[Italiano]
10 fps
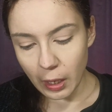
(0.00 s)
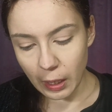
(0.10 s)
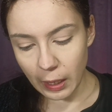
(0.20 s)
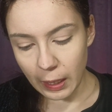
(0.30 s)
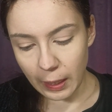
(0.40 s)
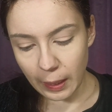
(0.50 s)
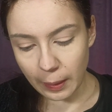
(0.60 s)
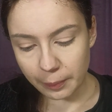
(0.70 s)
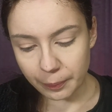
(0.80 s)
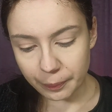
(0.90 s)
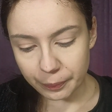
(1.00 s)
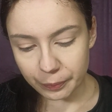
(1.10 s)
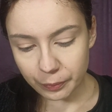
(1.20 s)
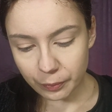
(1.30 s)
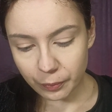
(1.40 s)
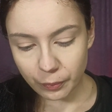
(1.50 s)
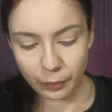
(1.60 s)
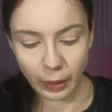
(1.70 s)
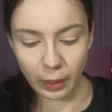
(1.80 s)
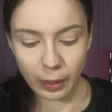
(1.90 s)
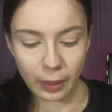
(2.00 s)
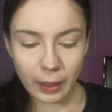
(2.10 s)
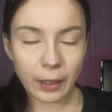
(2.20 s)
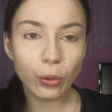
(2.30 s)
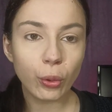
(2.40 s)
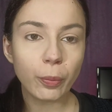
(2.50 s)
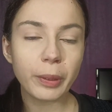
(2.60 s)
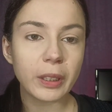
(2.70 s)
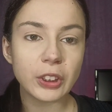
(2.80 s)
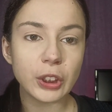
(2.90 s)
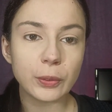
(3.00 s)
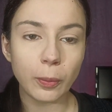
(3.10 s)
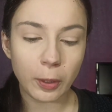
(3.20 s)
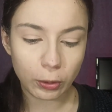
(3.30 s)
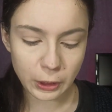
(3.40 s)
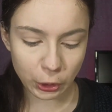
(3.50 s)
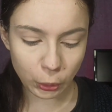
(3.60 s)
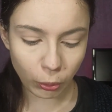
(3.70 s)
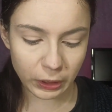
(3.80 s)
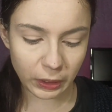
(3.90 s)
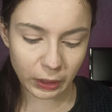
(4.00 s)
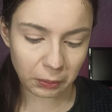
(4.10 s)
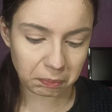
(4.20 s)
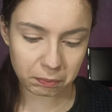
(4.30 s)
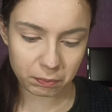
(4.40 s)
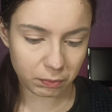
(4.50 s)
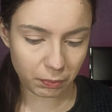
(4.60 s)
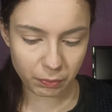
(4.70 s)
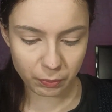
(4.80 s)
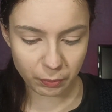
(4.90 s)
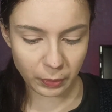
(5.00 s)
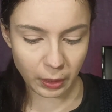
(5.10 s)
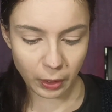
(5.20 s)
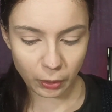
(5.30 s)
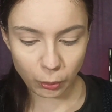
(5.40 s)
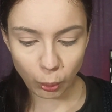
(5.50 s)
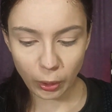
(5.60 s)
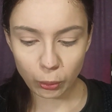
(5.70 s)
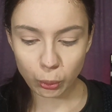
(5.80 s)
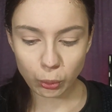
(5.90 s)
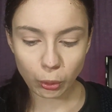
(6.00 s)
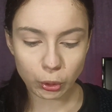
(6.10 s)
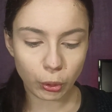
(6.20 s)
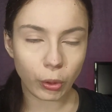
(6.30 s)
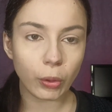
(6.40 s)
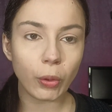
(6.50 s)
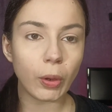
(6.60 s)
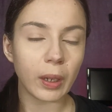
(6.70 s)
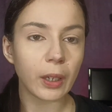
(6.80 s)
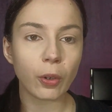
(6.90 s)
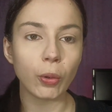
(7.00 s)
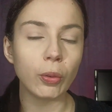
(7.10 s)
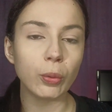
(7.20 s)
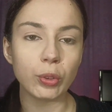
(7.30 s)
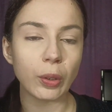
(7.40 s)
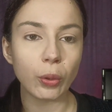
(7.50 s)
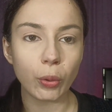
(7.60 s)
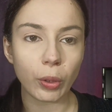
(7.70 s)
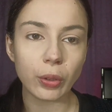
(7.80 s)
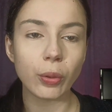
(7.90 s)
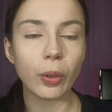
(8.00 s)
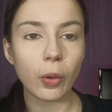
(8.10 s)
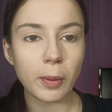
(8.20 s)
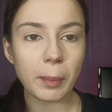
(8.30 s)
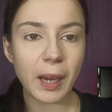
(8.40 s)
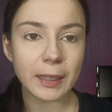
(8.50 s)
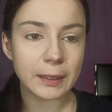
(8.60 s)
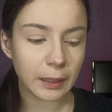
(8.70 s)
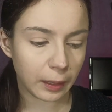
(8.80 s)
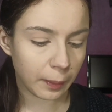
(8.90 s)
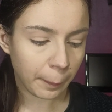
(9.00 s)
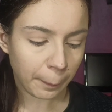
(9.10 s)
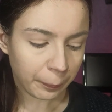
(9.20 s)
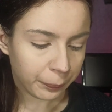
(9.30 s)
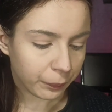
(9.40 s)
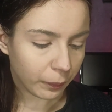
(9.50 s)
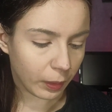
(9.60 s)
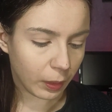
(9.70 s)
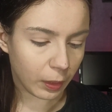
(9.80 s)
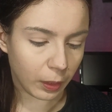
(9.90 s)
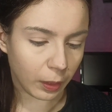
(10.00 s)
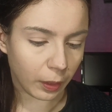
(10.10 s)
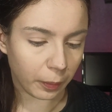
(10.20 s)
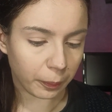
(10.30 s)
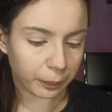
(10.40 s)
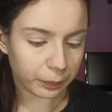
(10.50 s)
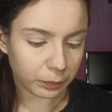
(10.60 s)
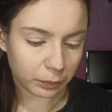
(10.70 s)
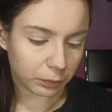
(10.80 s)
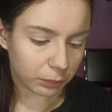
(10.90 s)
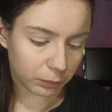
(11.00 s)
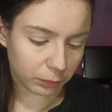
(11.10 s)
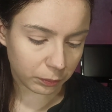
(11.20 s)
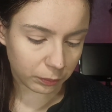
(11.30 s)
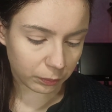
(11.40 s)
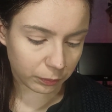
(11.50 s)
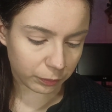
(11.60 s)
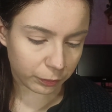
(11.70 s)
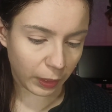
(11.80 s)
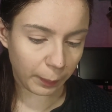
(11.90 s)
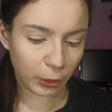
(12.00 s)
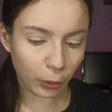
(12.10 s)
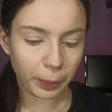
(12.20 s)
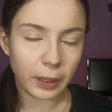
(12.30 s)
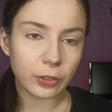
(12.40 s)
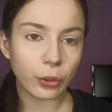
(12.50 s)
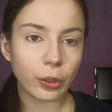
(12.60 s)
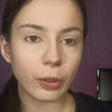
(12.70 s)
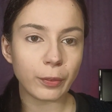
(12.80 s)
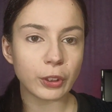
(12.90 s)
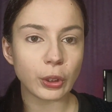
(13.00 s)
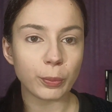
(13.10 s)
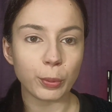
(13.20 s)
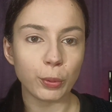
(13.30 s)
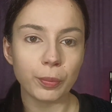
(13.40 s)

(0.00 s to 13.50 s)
E ehm, l'adoro perché si sfumano da soli e durano tutto il giorno anche con, usando il correttore come base. E, ehm, veramente un peccato che non la facciano più.